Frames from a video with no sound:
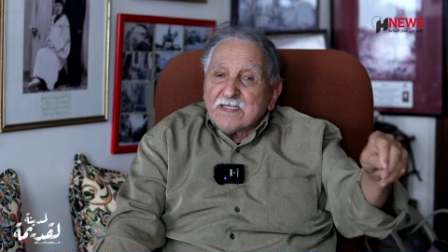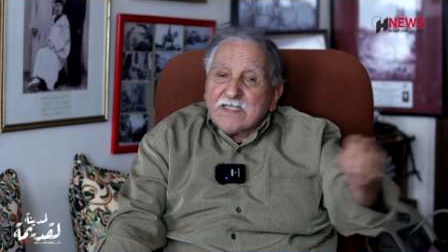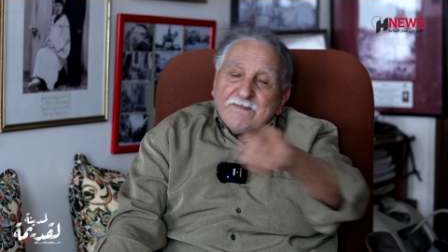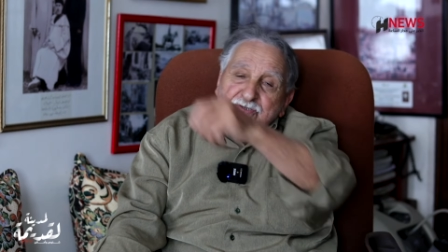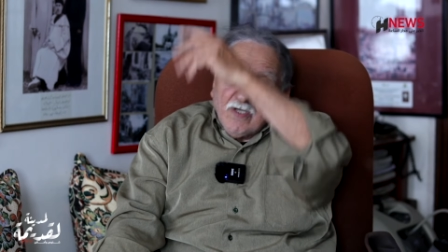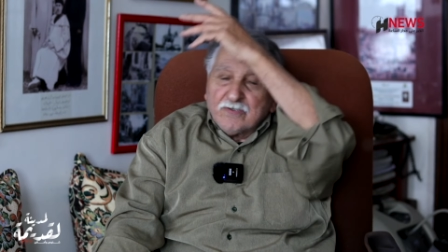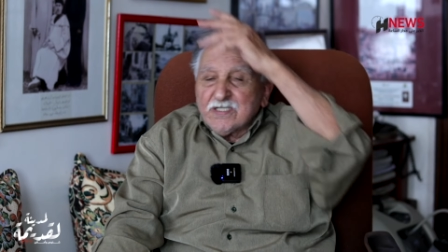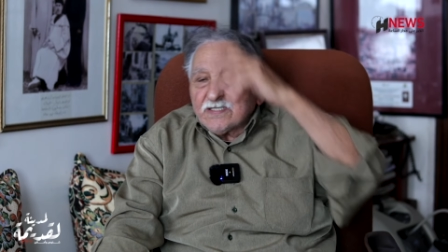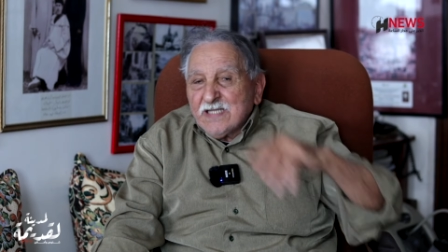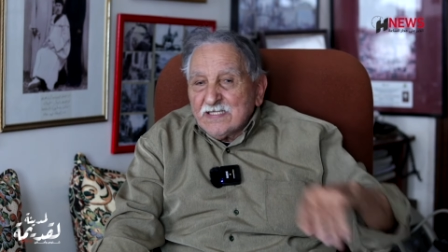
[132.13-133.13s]
الكمانجه
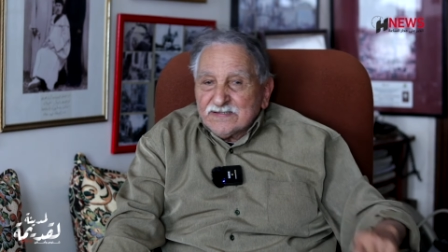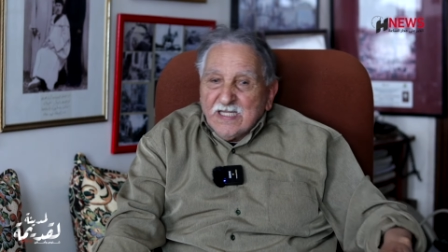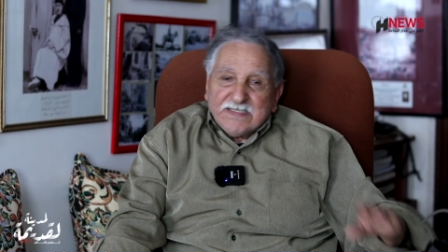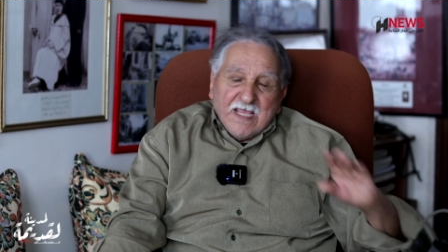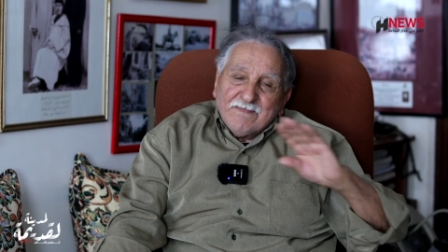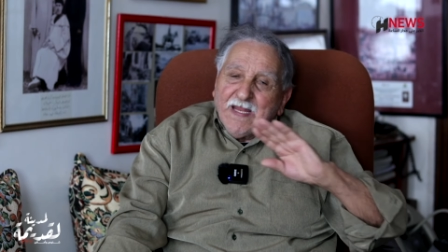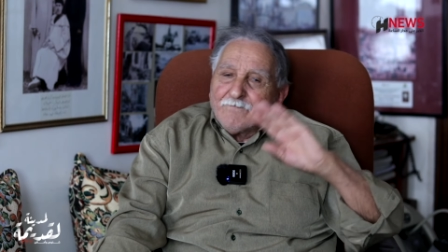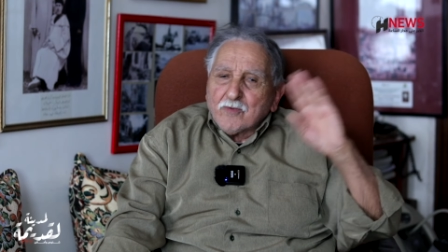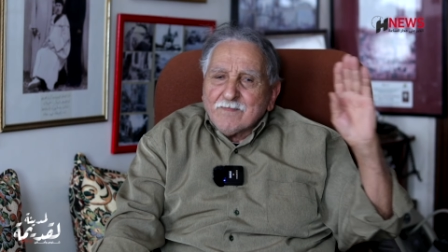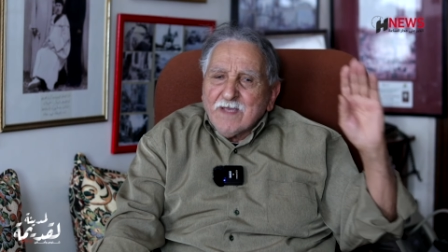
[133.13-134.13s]
عاود يردها للدار دائما عمرو